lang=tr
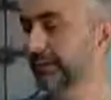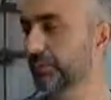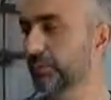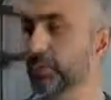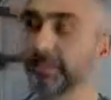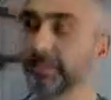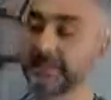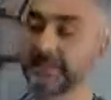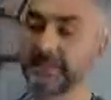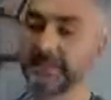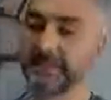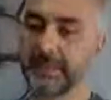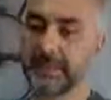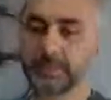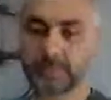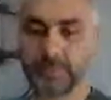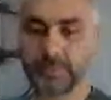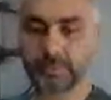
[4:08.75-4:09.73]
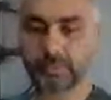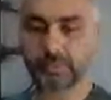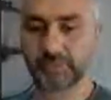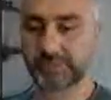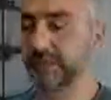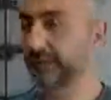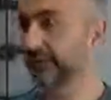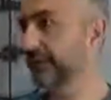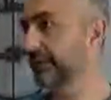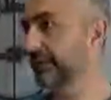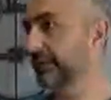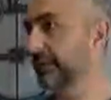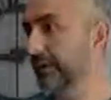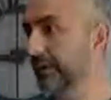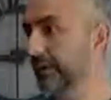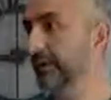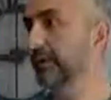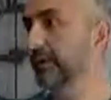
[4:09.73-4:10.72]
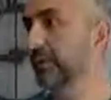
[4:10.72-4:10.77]
durması ya da enfarktüs denilen e,
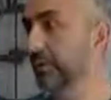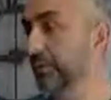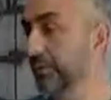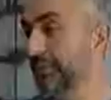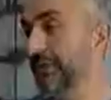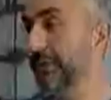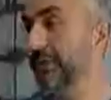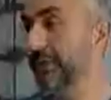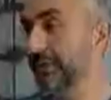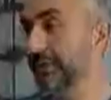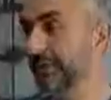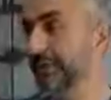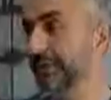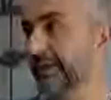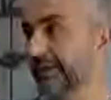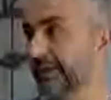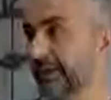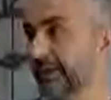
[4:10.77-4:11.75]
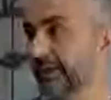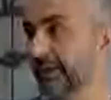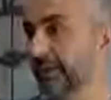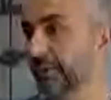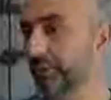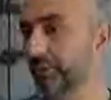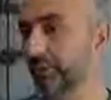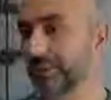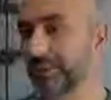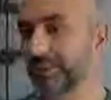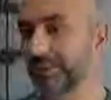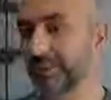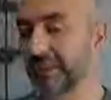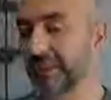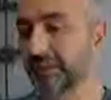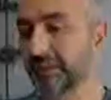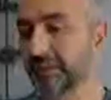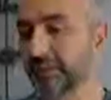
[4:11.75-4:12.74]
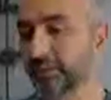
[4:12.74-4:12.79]
ölümler gerçekleşebiliyor.
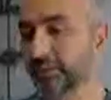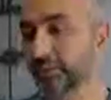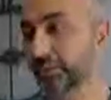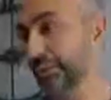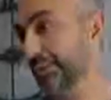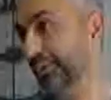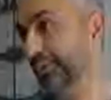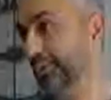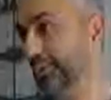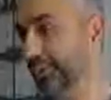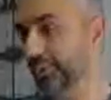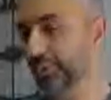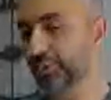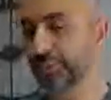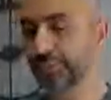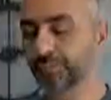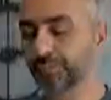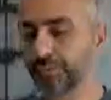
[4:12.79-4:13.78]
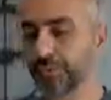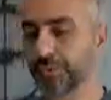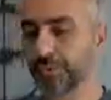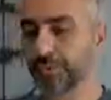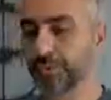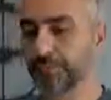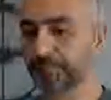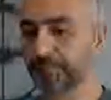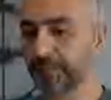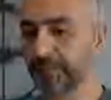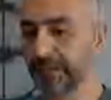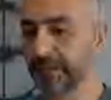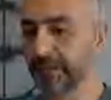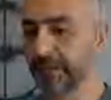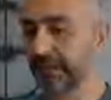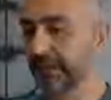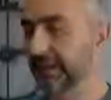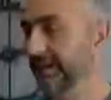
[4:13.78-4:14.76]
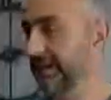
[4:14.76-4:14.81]
E, bu çok üzücü bir durum çünkü
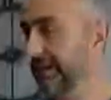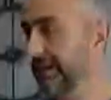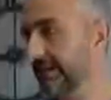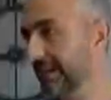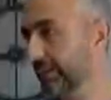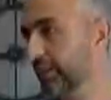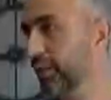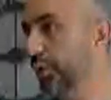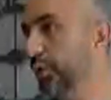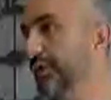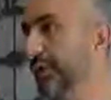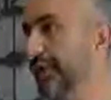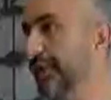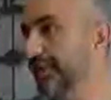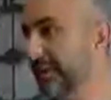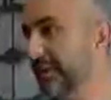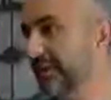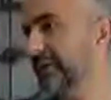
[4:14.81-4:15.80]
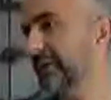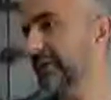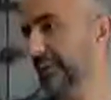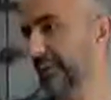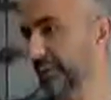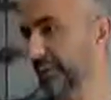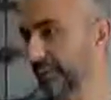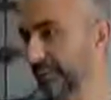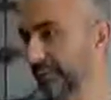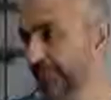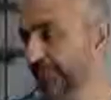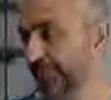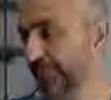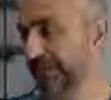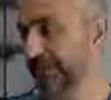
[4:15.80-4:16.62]
hakikaten önlenebilecek bir durum.